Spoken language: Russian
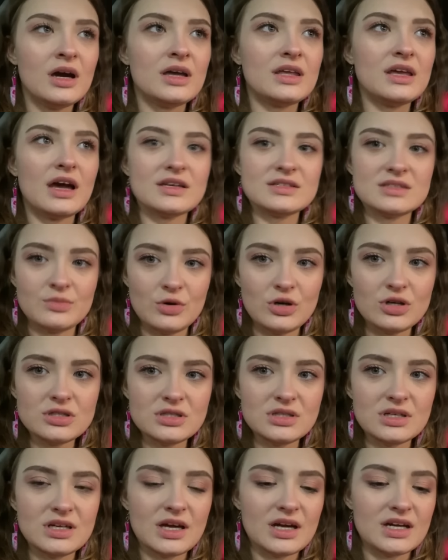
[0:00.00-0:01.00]
я
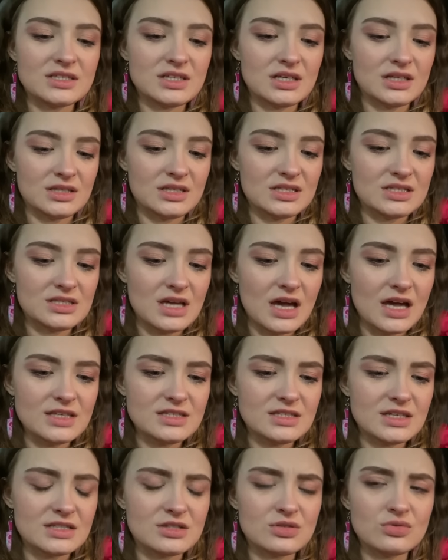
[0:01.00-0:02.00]
замерзла, я хотела доснять,
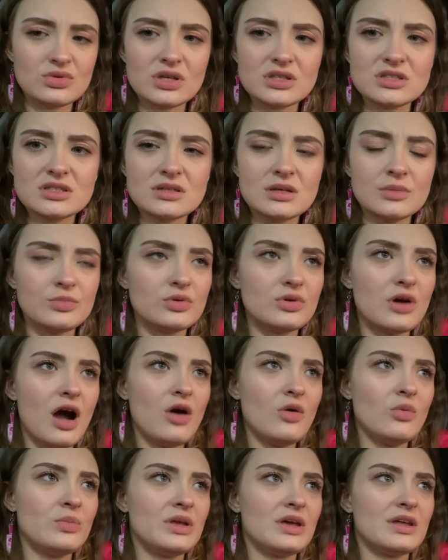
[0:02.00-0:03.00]
я стою на этих каблуках,
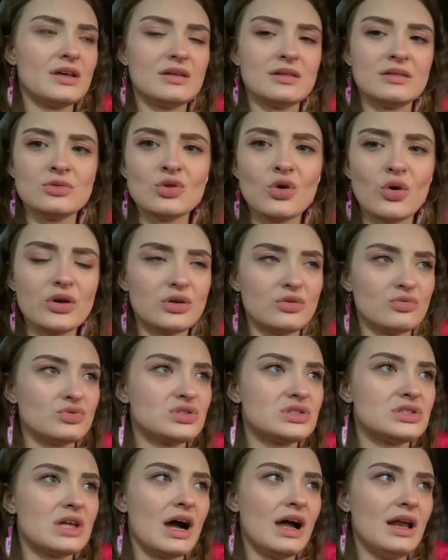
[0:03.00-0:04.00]
у меня ноги
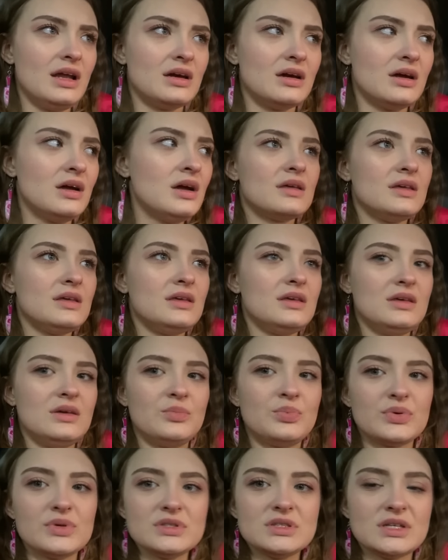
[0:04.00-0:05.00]
устали, и
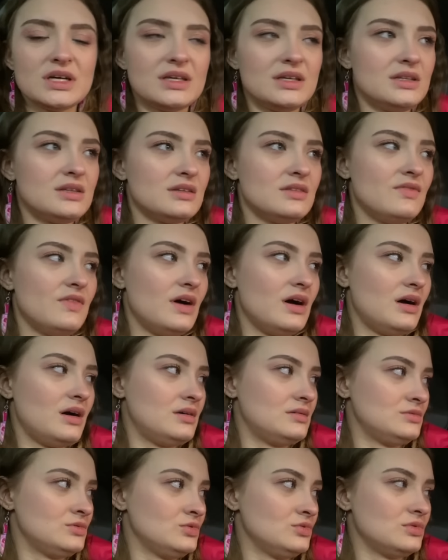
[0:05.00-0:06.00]
просто какие-то два,
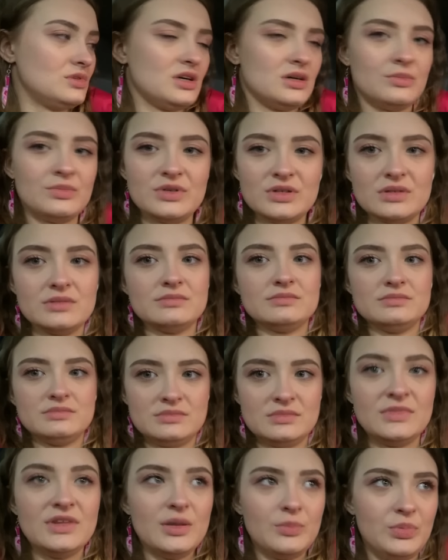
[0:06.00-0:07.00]
ну, как бы
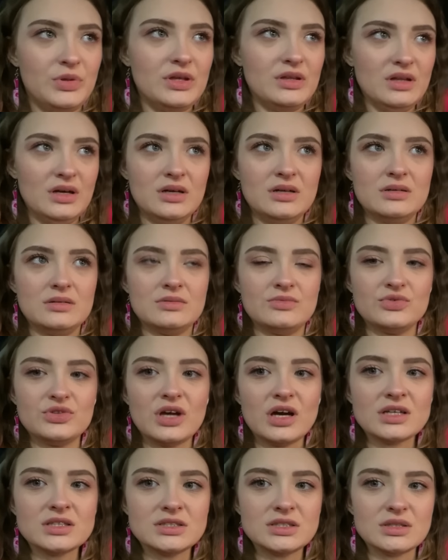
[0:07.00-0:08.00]
добила, вот
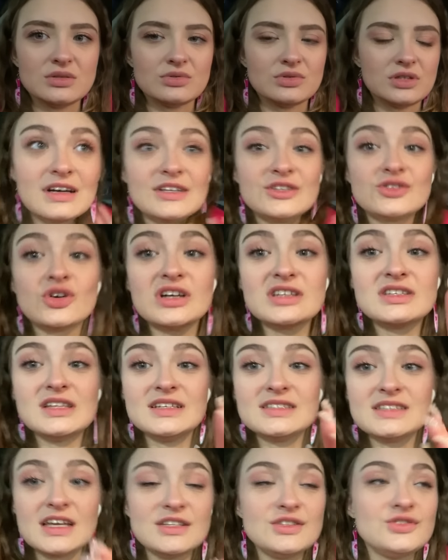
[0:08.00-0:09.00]
так делают. Еще
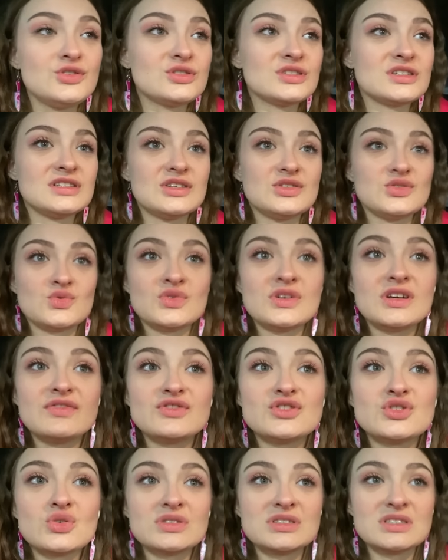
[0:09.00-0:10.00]
хотела, знаете, что сказать? У них
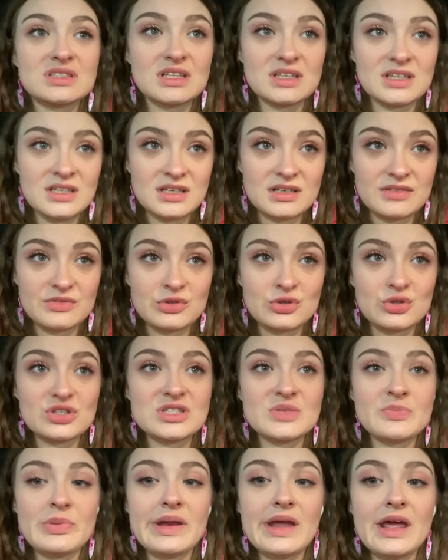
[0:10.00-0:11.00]
все затонировано, то
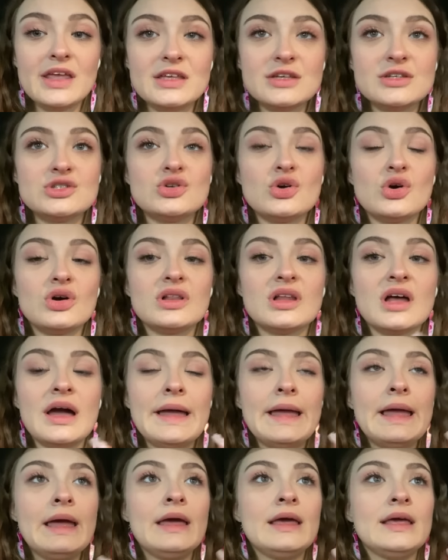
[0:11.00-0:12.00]
есть и передние стекла,
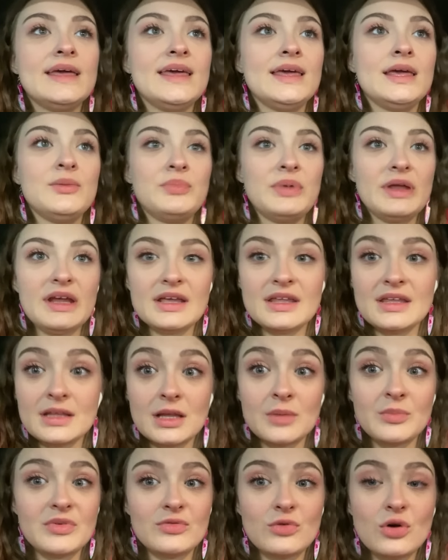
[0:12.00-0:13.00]
и переднее
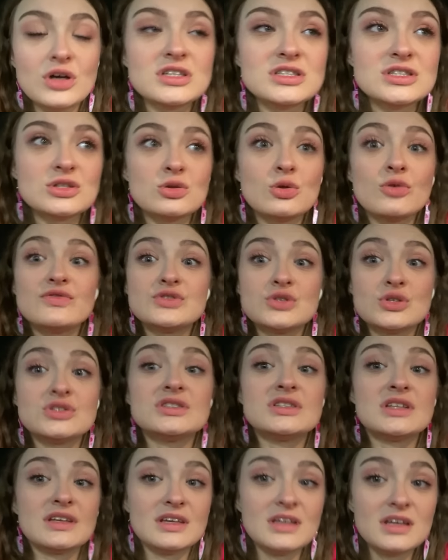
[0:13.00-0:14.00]
лобовое стекло, все
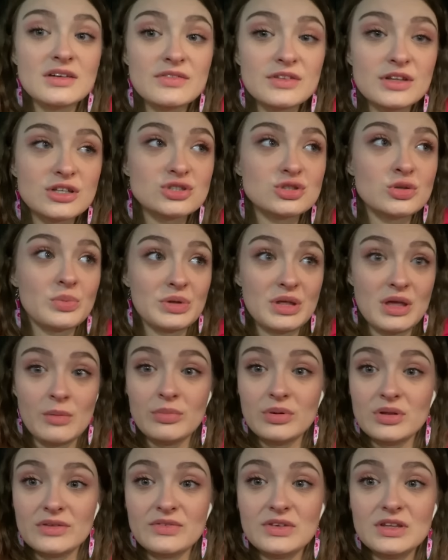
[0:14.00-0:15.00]
затонировано, чтобы не
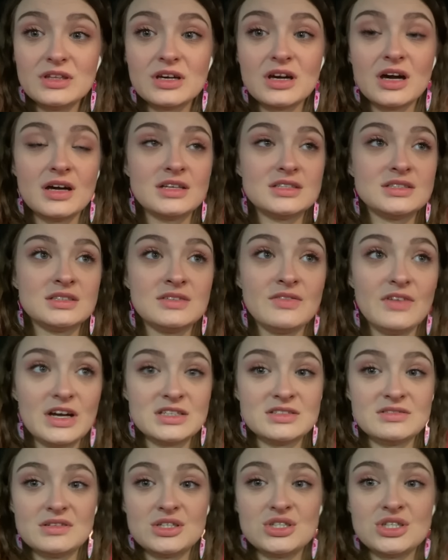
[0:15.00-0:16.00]
было видно, как эти два
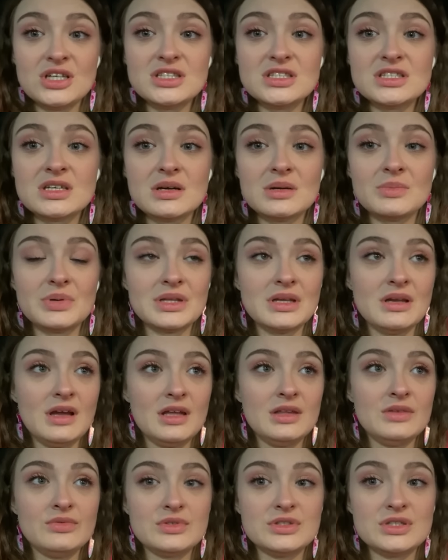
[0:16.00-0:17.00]
извращенца а,
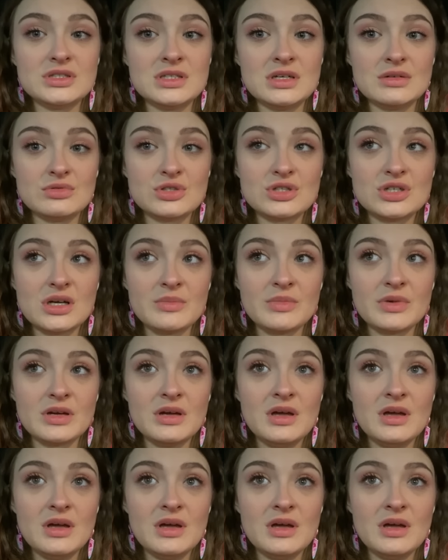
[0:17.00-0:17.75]
подглядывают за девушками.